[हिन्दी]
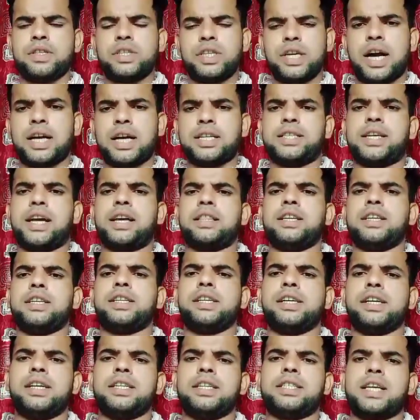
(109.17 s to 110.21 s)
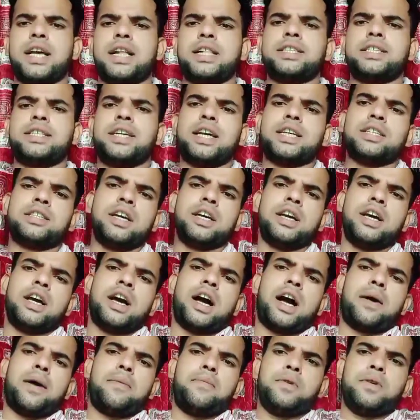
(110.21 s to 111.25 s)
जी हाँ सैंतीस डिग्री सेल्सियस
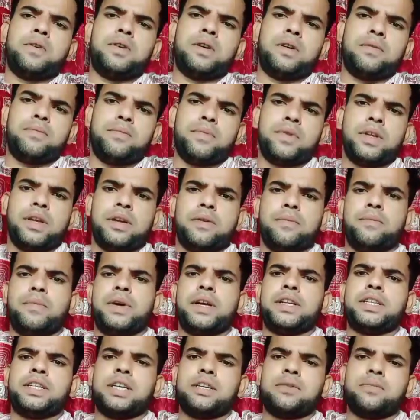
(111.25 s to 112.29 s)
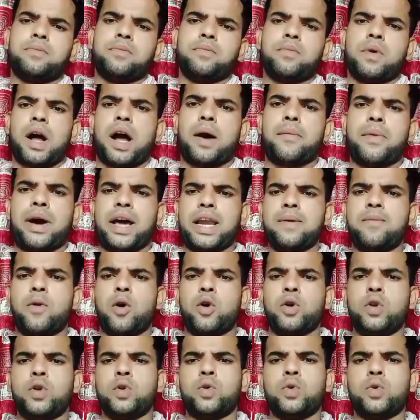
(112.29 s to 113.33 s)
अब मेन चीज़ हमारी
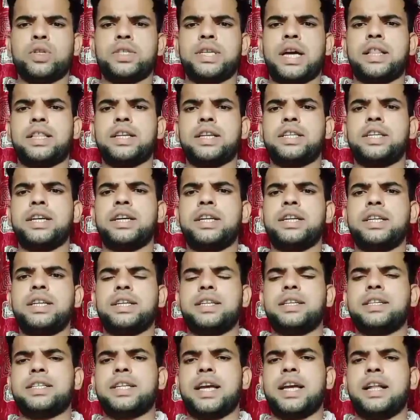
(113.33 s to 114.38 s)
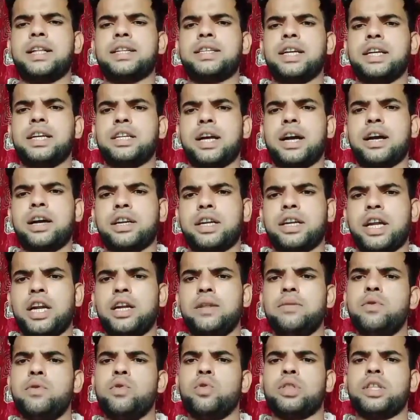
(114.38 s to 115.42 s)
बॉडी को सैंतीस डिग्री सेल्सियस अगर
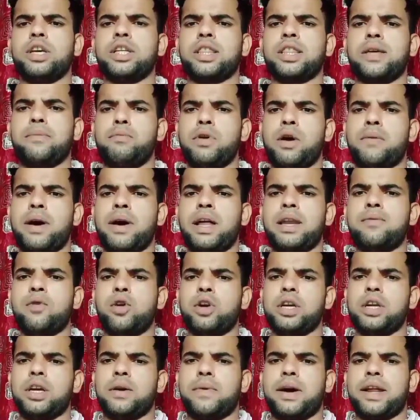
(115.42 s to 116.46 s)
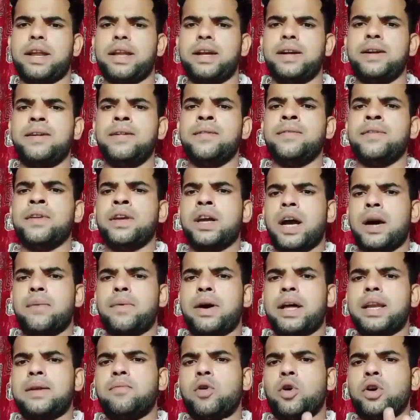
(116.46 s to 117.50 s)
ठंड भी होती है तब भी हमारी बॉडी हमारे
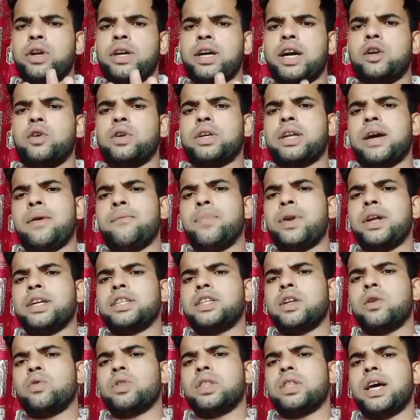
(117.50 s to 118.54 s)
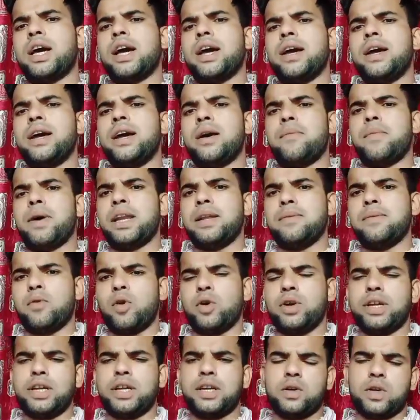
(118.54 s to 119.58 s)
हमारी बॉडी का जो टेम्परेचर होता है हमारी
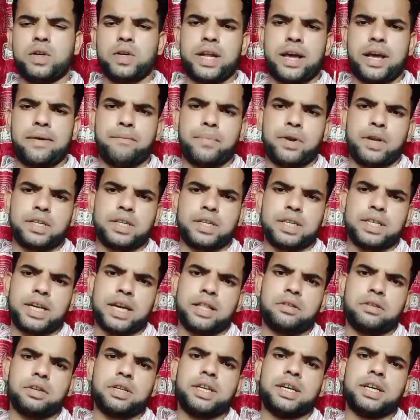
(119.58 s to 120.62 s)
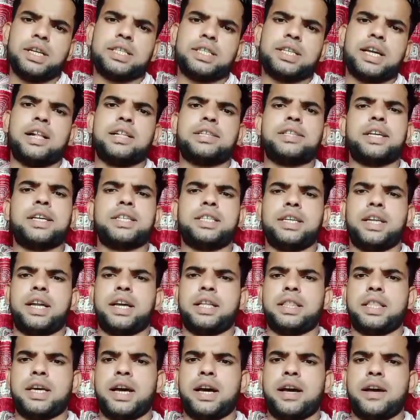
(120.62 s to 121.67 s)
बॉडी का टेम्परेचर सैंतीस डिग्री सेल्सियस ही
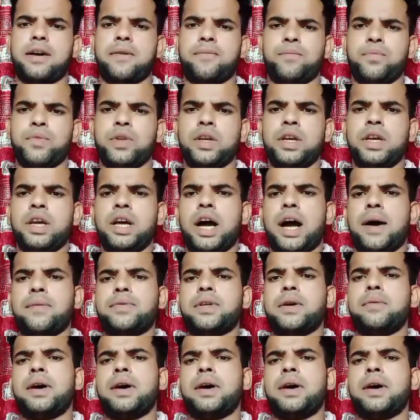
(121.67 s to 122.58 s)
रहता है अब